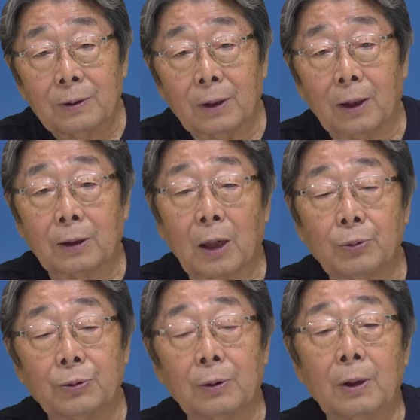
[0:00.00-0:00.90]
だから多
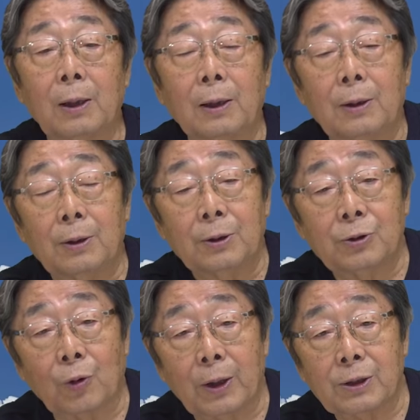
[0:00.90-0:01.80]
分
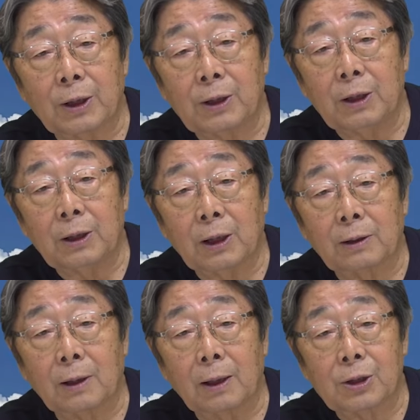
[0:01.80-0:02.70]
疎開先
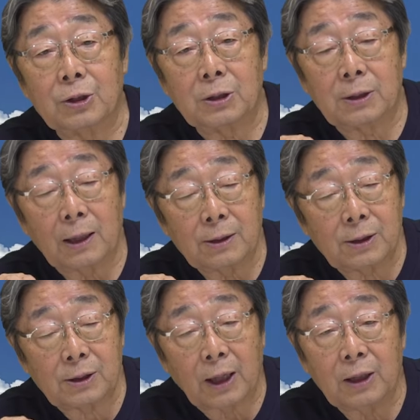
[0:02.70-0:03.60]
だったからさん
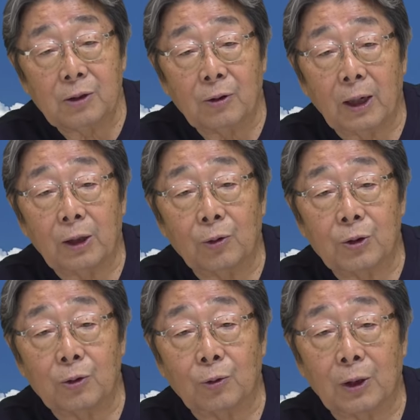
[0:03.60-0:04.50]
さいぐらいの
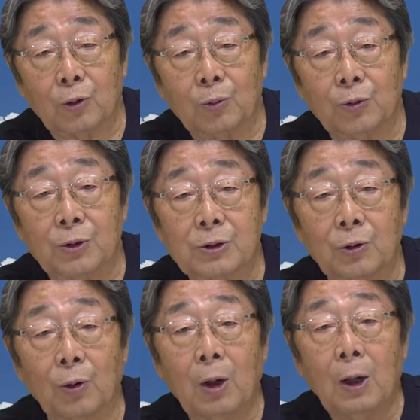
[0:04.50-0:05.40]
記憶だと思うんです
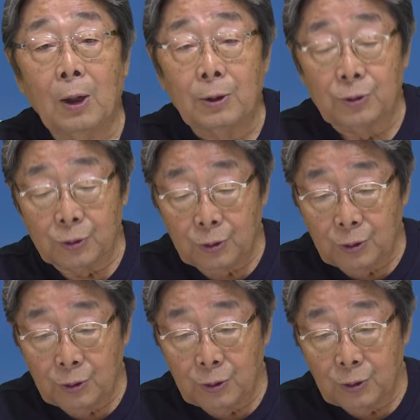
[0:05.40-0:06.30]
けど、
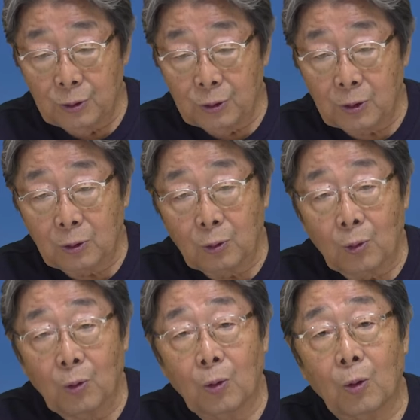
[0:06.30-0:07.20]
ずーっと
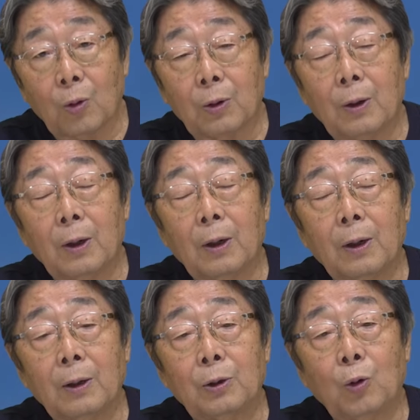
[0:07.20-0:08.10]
こう
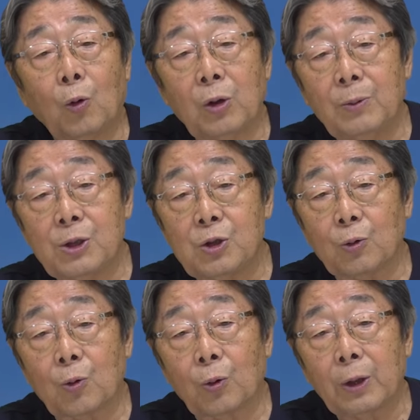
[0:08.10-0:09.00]
遠い
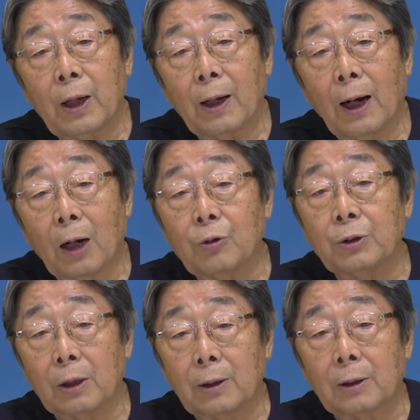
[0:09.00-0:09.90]
道をこうね歩
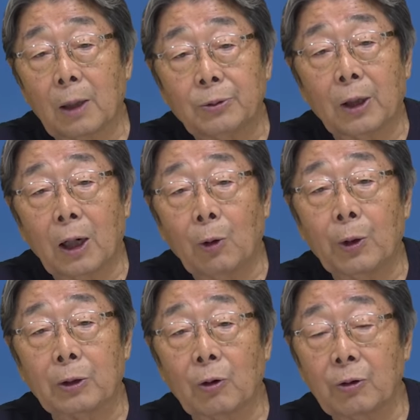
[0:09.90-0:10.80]
いてた、多分母
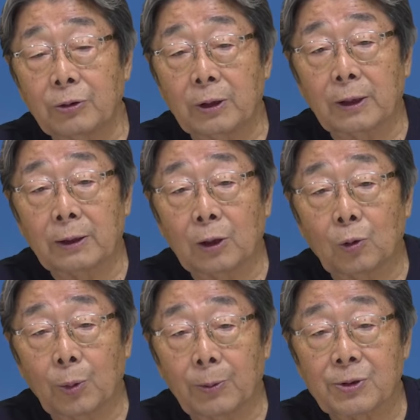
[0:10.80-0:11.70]
親と歩いてたんだ
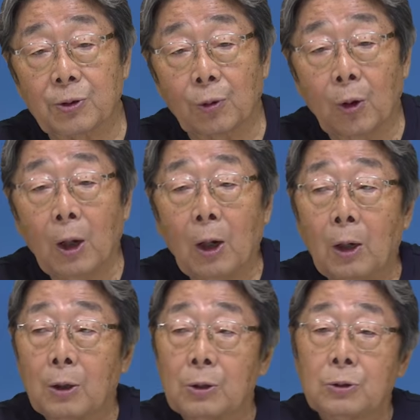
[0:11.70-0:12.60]
と思いますけど、
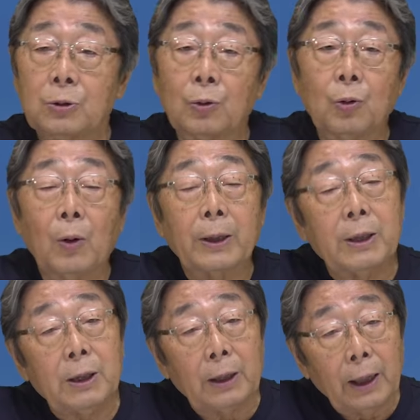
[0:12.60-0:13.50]
その
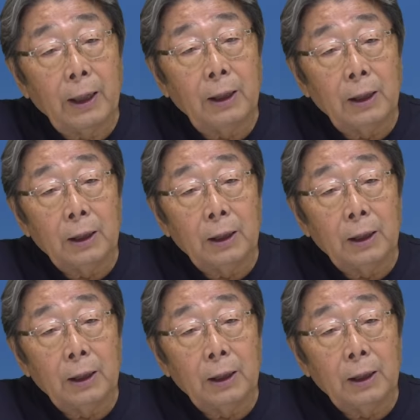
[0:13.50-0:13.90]
脇にね、